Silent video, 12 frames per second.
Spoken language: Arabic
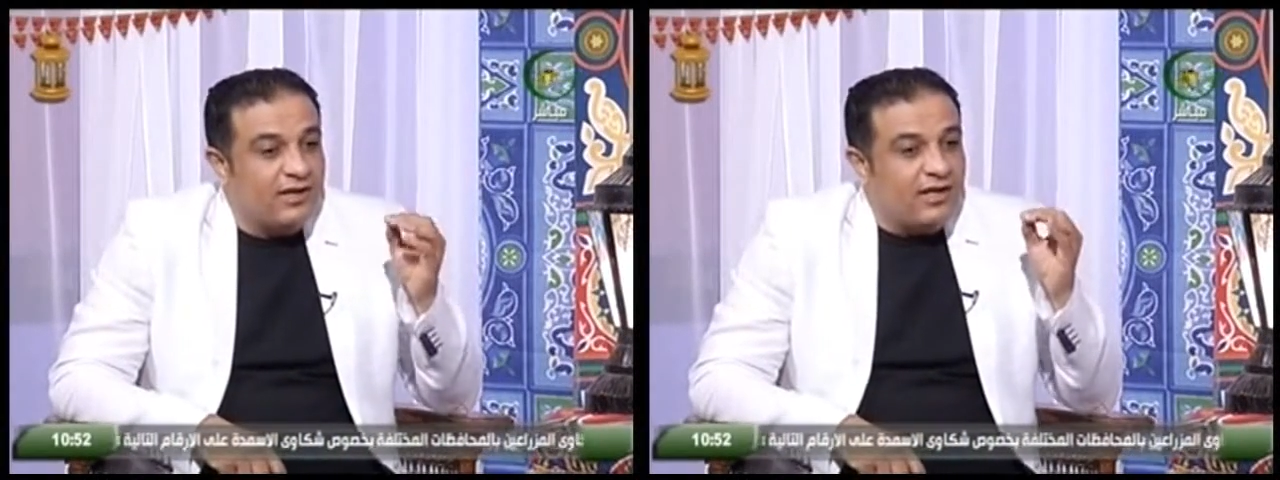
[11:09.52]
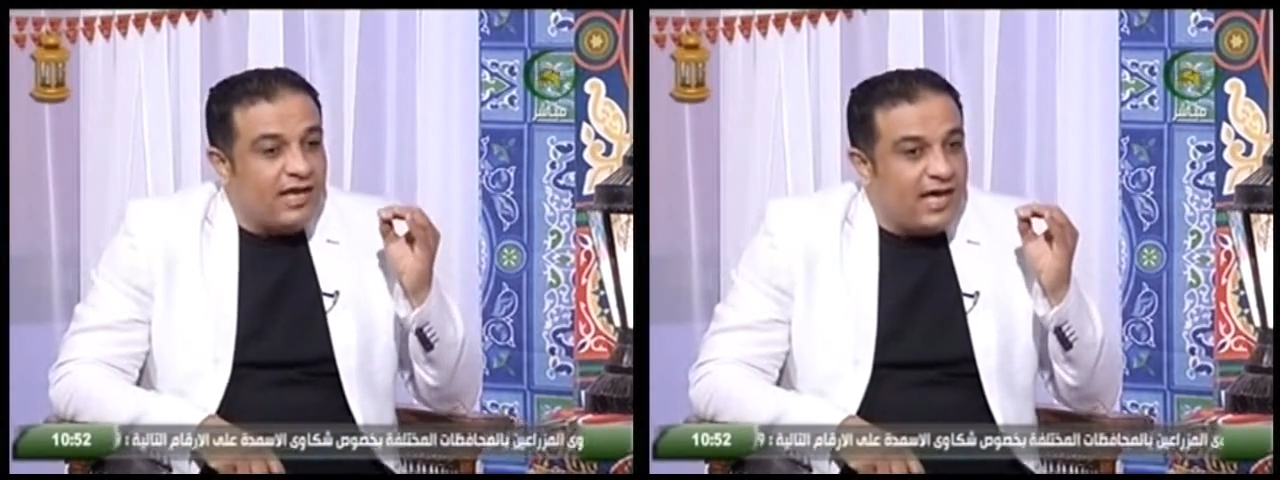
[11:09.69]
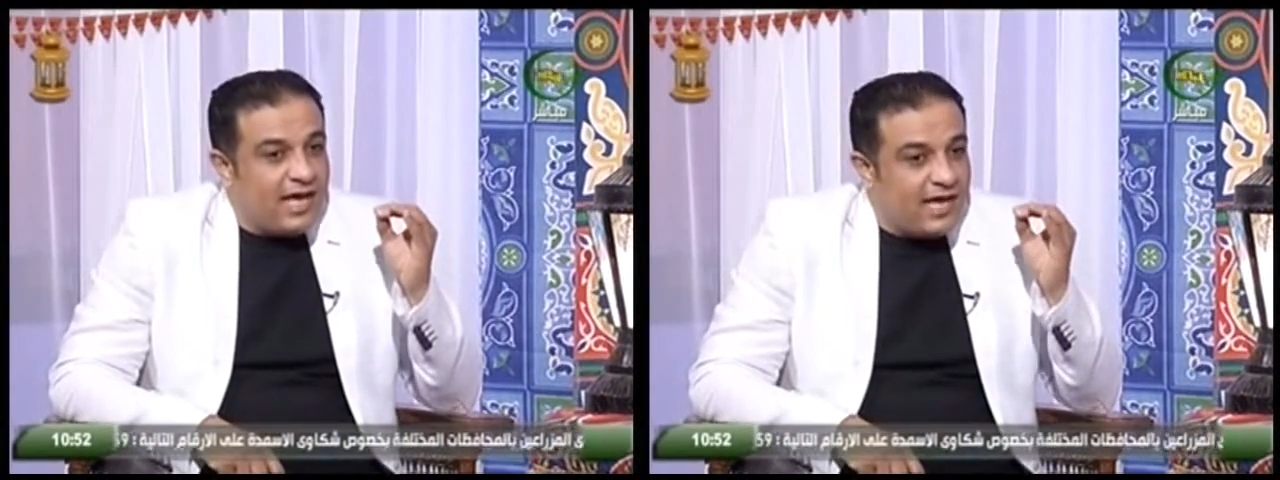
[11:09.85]

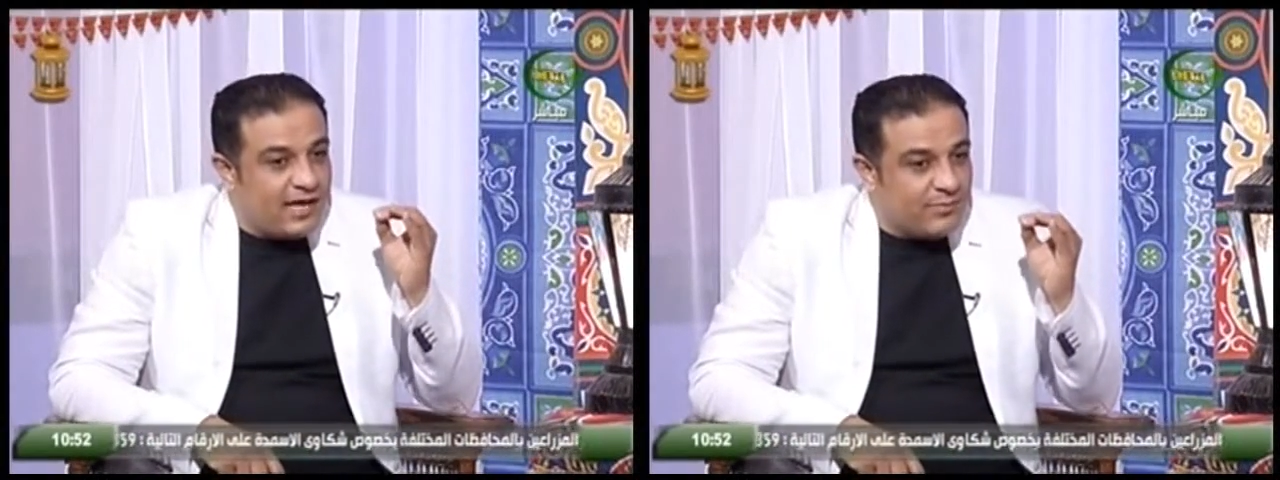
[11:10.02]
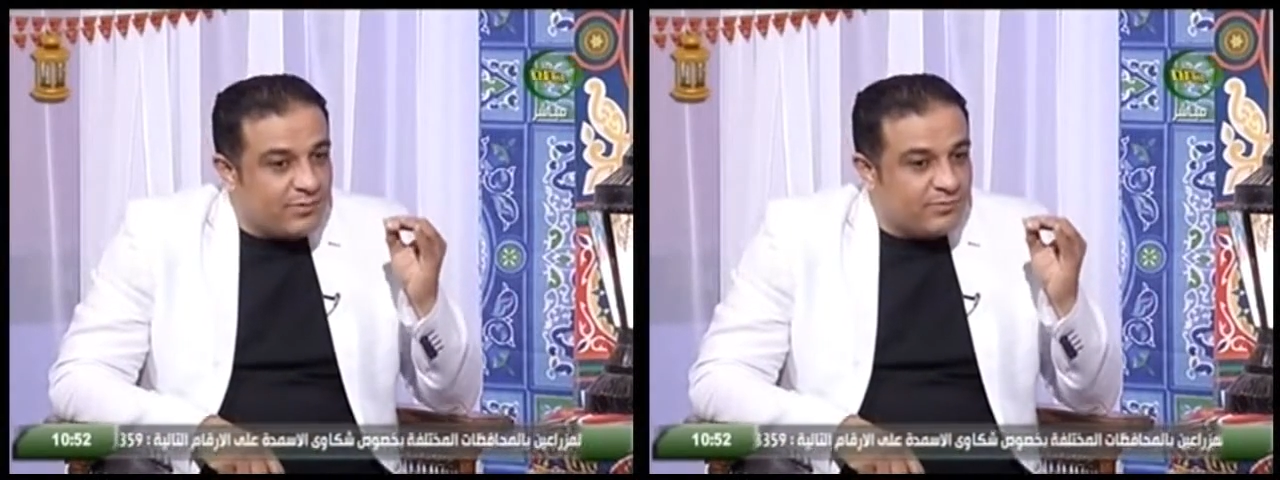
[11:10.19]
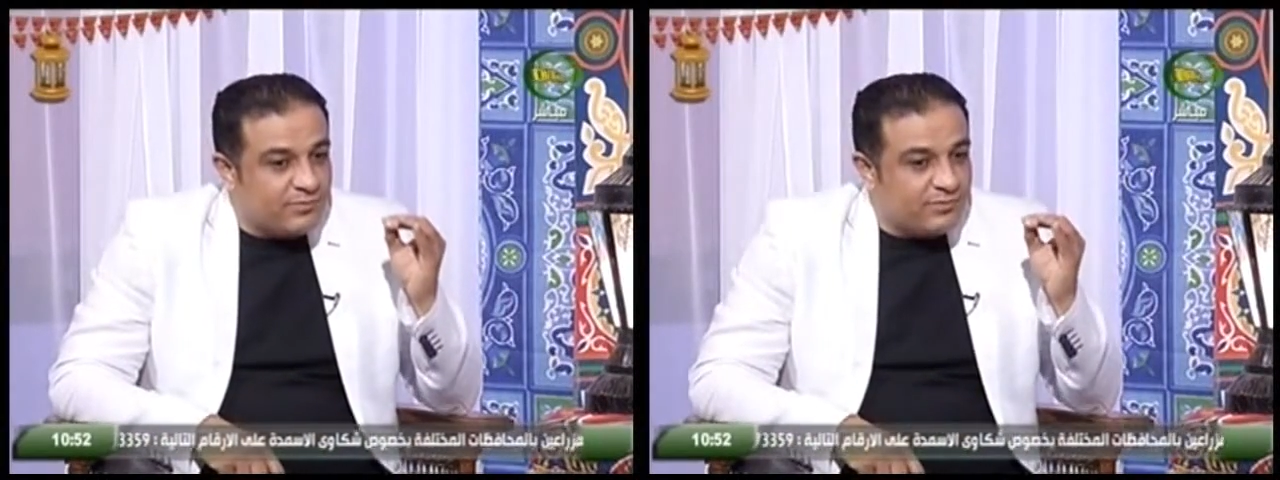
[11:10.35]

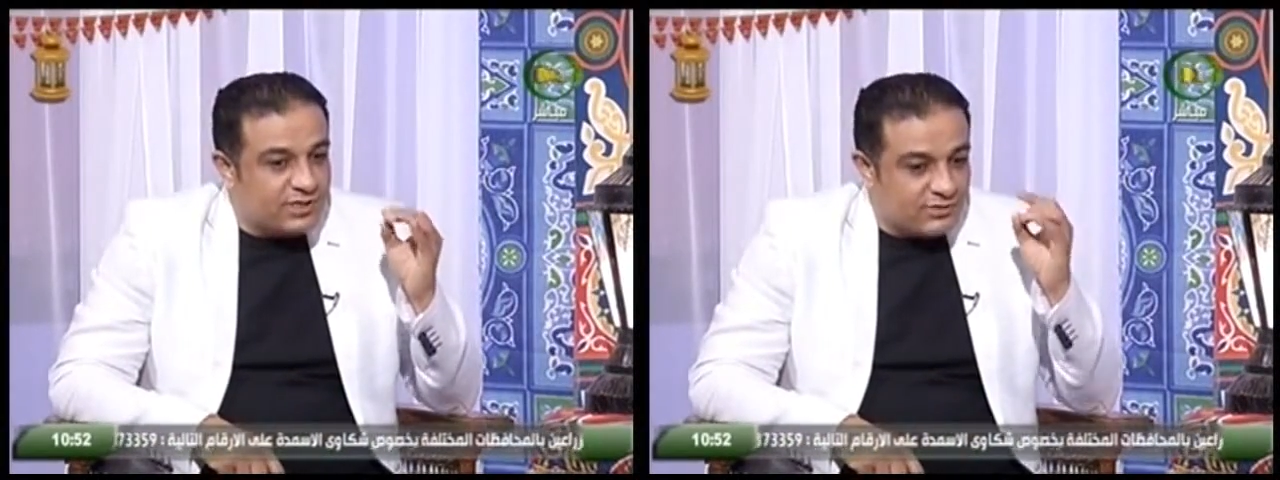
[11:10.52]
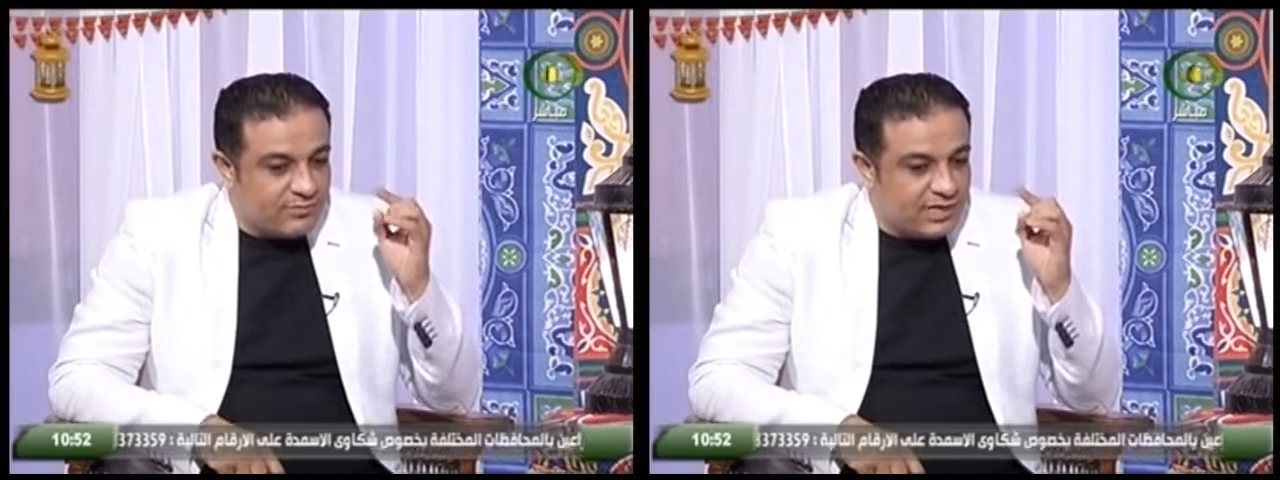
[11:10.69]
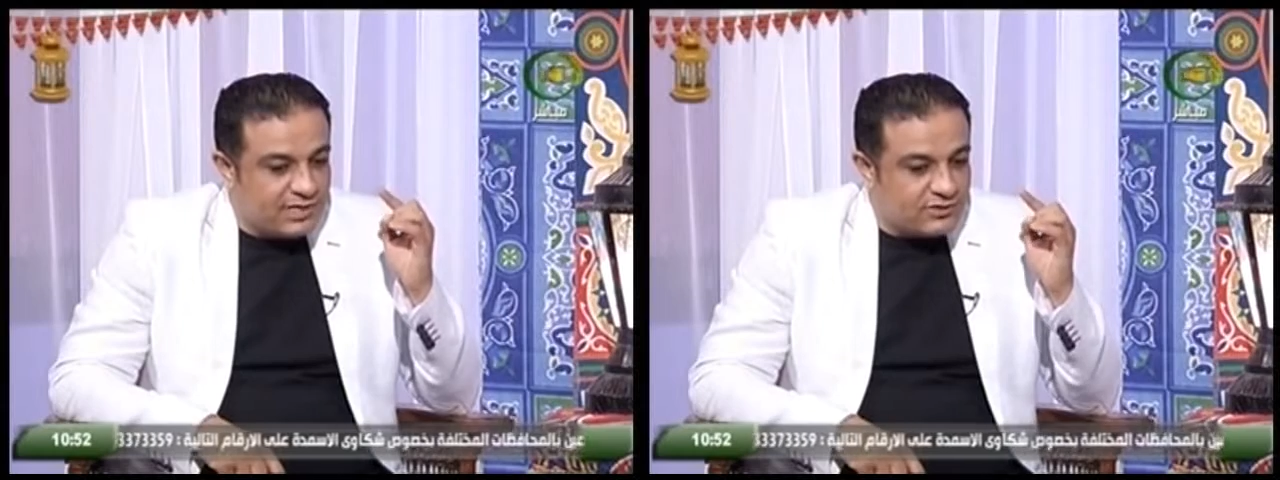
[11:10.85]
حابب
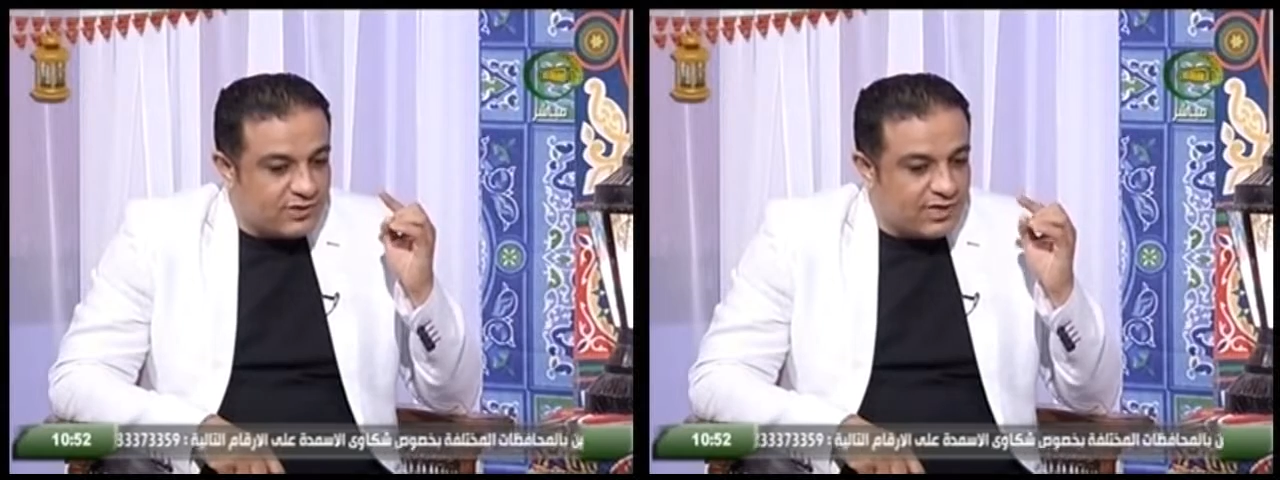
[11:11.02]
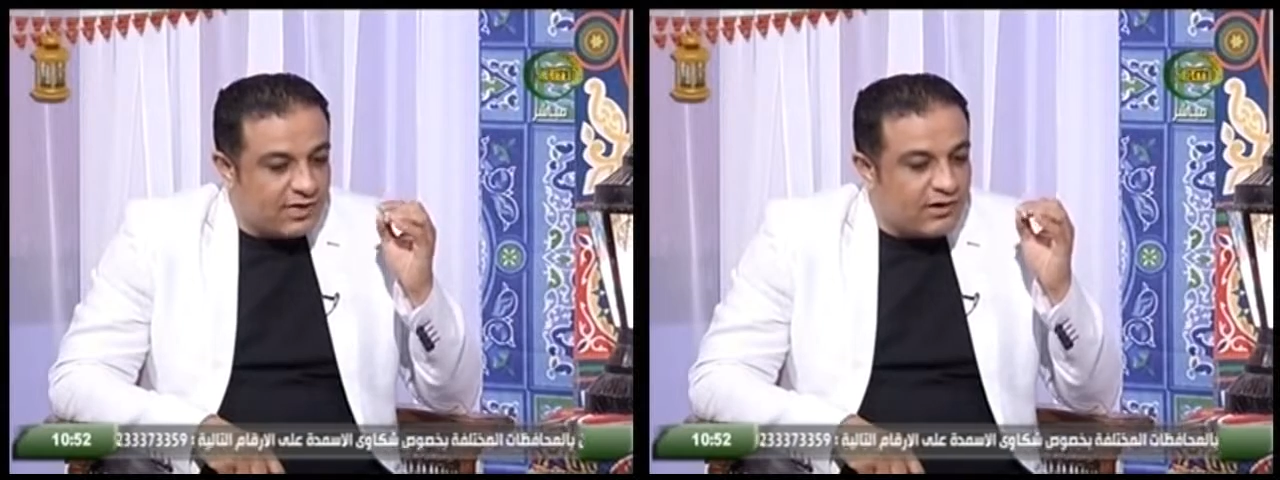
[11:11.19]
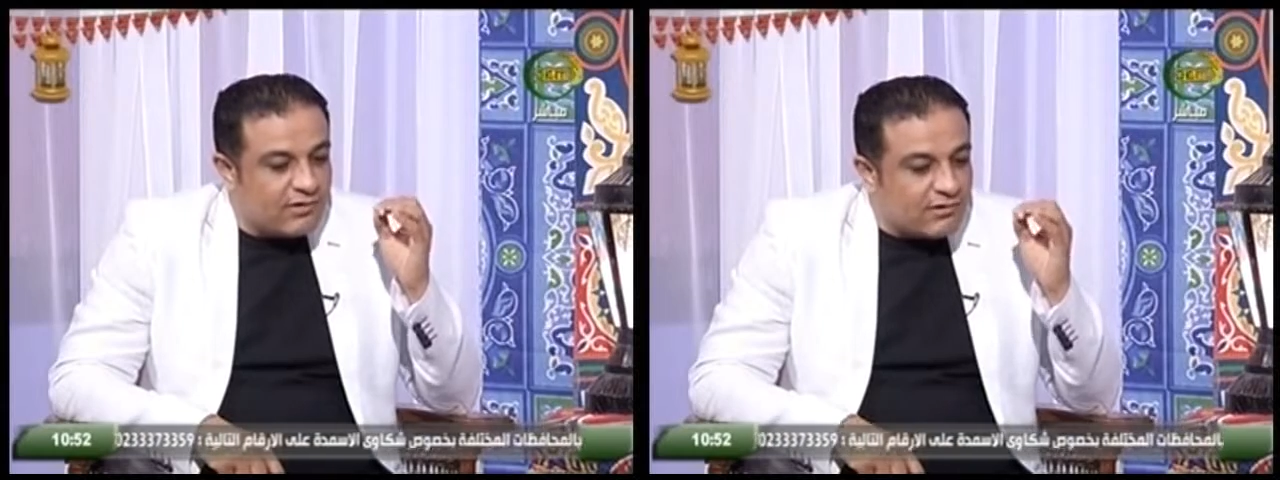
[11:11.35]
ربنا عز
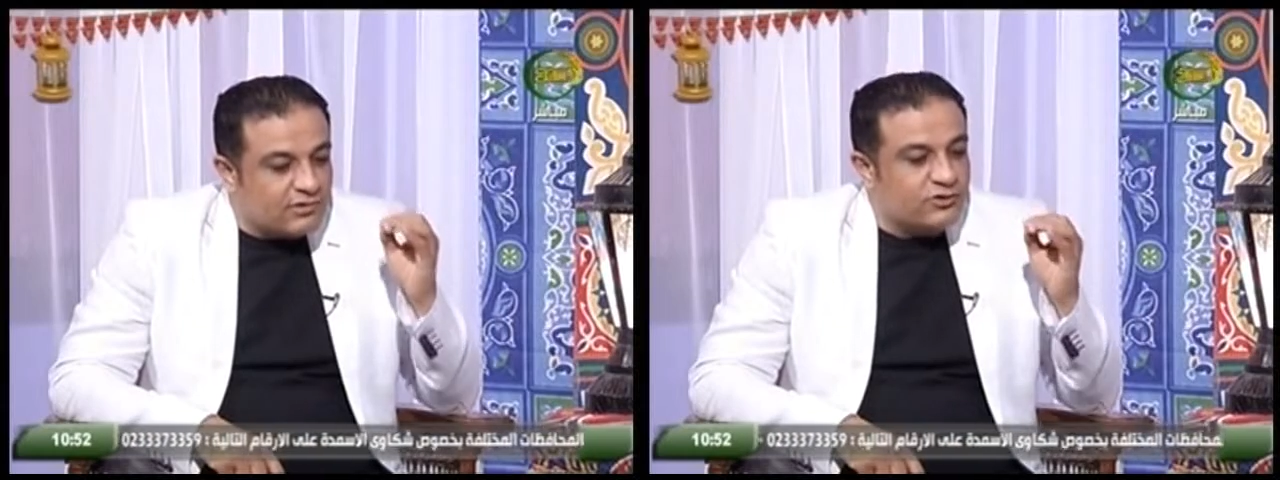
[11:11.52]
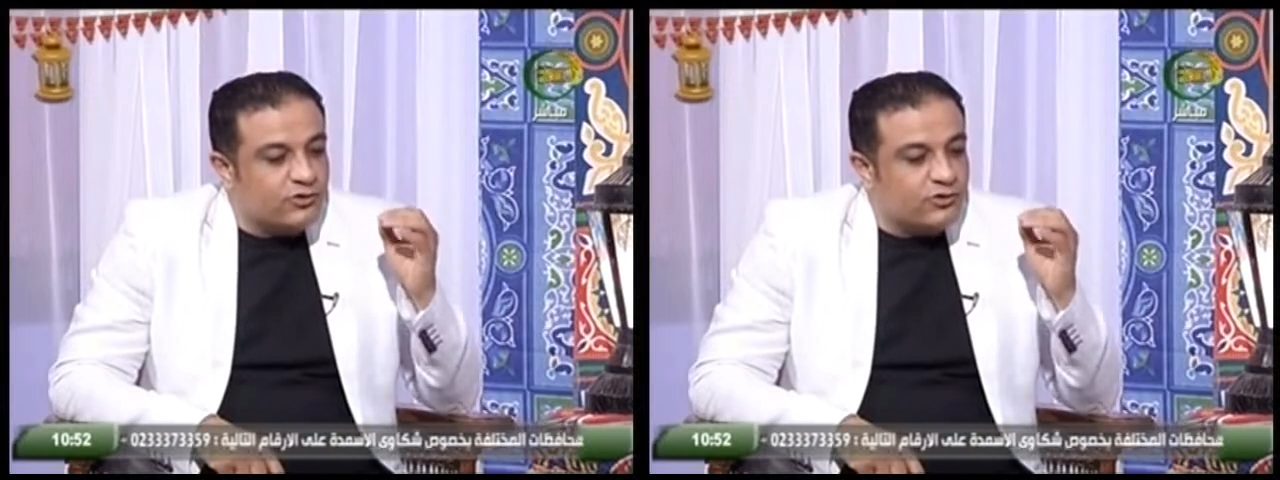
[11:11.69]
وجل اراد